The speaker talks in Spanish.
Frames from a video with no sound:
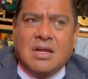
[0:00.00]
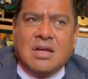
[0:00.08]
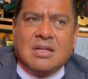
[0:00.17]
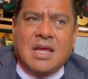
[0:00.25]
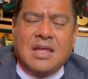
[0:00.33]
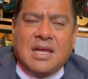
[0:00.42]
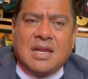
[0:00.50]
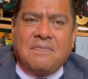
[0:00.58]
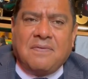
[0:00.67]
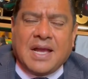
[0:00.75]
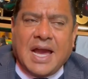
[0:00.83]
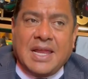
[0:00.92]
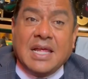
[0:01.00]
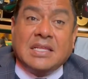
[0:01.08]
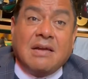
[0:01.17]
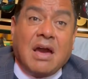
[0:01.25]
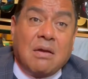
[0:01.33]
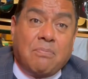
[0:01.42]
de dignificar y de
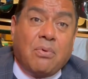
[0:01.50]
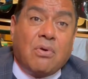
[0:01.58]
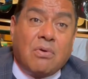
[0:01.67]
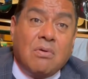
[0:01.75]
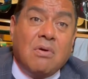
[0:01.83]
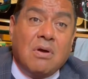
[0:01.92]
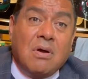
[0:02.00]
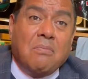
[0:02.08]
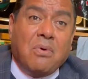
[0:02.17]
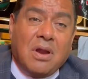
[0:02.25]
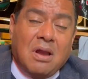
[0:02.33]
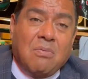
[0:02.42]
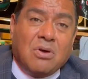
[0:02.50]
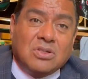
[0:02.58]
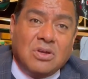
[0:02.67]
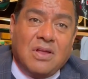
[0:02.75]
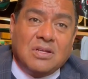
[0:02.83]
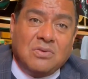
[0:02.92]
trabajar por, por el
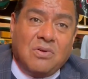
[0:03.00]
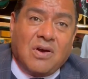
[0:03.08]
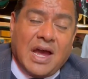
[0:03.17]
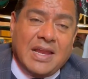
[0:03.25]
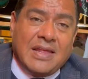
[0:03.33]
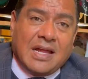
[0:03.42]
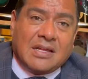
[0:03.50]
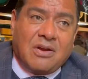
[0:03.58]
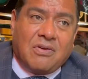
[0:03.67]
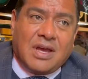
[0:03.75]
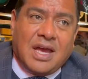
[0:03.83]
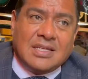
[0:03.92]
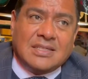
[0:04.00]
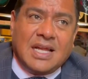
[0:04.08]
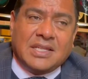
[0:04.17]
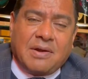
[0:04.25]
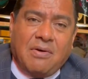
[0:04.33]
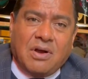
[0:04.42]
boxeo de su localidad. Creo que es
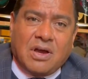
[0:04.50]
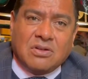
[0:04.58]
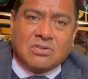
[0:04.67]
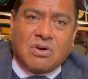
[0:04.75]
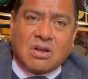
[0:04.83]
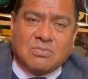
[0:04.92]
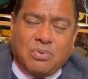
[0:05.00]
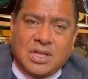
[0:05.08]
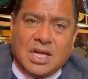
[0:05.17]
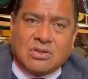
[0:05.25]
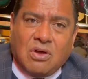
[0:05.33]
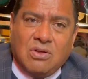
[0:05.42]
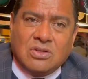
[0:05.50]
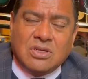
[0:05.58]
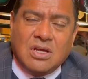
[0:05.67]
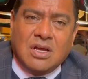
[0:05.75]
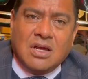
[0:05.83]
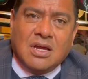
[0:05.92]
el trabajo que nos corresponde a todos,
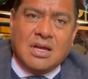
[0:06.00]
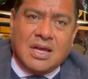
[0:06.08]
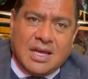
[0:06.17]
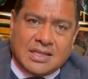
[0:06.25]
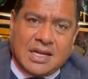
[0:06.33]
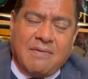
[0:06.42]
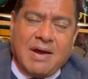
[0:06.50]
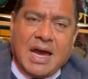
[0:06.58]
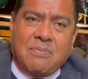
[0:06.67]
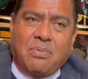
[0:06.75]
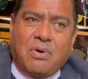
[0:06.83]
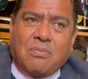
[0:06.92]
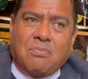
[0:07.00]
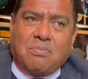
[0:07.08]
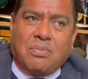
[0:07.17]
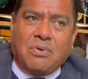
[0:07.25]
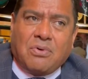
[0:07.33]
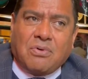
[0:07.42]
trabajar por,
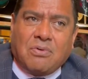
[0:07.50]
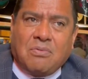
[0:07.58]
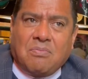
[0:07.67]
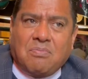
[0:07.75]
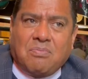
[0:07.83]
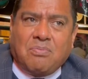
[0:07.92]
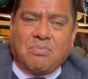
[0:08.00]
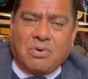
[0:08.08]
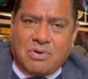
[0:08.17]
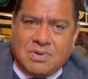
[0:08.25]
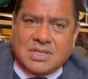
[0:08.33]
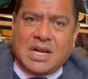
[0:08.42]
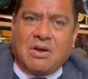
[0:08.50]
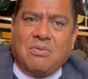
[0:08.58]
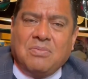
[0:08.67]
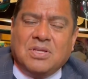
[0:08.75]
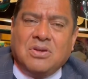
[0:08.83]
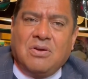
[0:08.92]
por, por nuestra
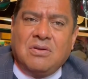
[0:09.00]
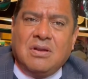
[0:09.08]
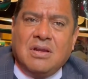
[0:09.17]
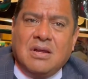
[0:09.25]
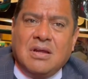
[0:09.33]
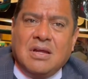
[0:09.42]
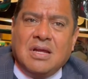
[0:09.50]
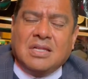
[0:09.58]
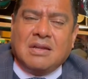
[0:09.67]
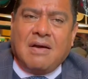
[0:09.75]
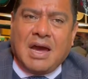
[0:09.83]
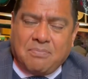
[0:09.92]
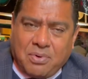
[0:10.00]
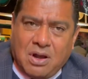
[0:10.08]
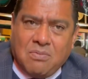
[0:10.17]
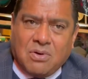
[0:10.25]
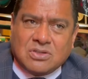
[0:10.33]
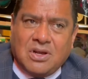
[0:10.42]
comisión, trabajar por
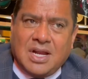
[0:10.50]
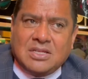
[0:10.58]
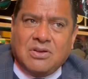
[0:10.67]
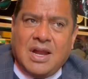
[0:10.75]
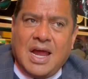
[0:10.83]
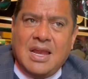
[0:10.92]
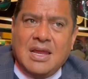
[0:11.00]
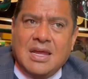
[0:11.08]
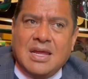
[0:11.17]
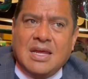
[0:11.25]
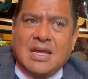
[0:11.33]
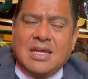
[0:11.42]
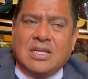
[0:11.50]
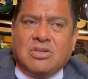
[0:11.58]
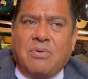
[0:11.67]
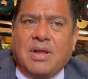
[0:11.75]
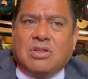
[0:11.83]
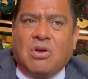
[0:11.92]
el boxeo nacional y
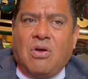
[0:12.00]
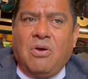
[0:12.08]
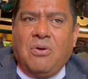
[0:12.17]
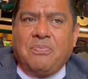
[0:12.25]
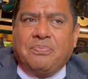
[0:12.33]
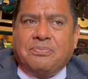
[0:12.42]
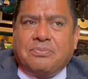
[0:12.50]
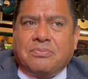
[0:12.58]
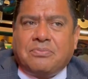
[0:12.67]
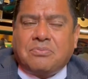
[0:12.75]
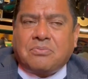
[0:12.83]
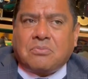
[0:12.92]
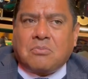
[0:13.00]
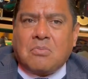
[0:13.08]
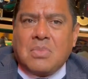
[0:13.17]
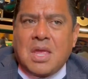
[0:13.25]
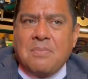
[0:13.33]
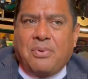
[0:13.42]
sobre todo
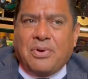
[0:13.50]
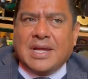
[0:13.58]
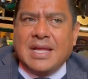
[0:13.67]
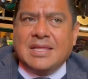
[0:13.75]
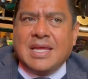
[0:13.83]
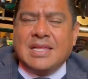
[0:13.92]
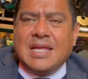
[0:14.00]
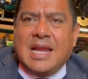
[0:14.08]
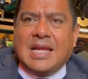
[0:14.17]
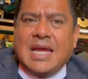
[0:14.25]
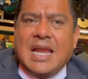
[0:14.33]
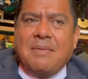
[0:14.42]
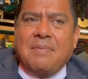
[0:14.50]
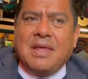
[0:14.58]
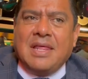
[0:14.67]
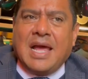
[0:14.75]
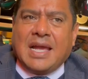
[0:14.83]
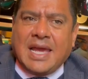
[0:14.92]
porque entiendan que en la
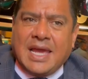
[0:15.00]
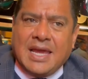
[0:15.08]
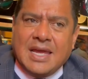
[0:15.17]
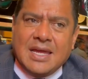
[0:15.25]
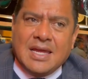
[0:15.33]
medida que